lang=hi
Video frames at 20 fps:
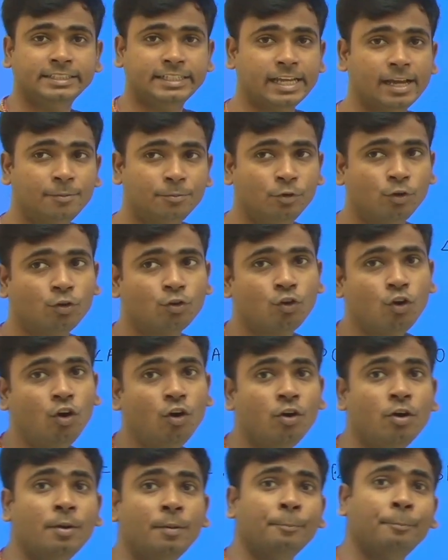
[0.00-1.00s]
ये हम लोग को
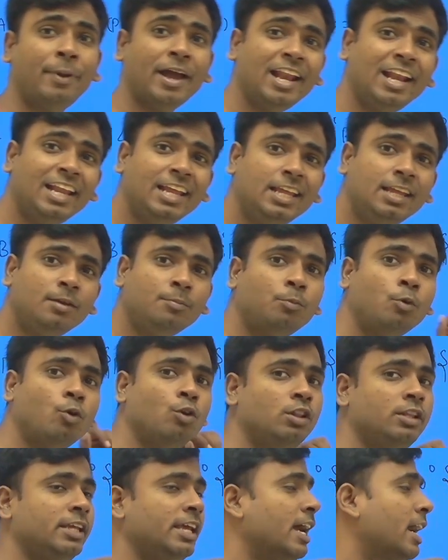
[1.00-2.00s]
पहले ही
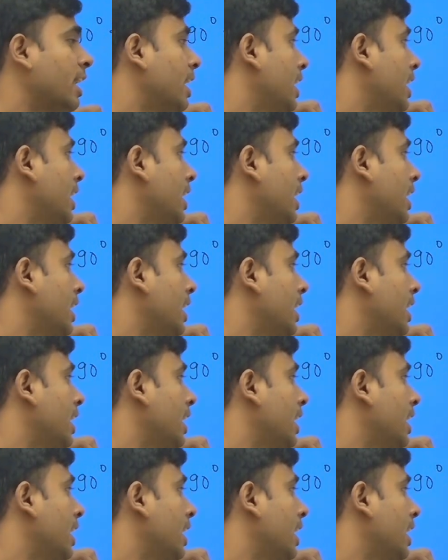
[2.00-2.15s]
बोल दिया